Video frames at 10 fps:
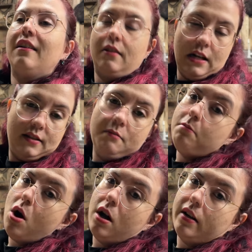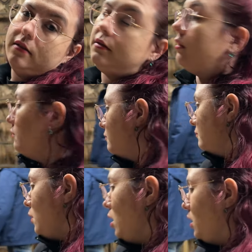Aí eu disse, bora, então
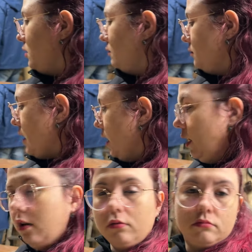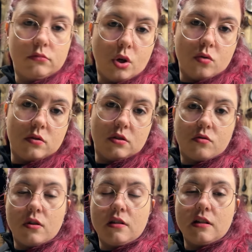bora. Daí eu trouxe as
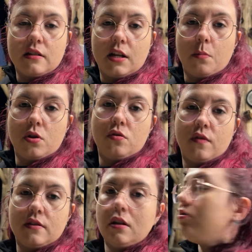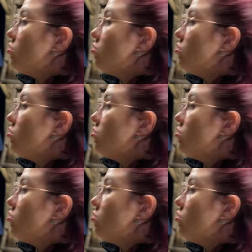coisinhas aqui pra gente fazer, o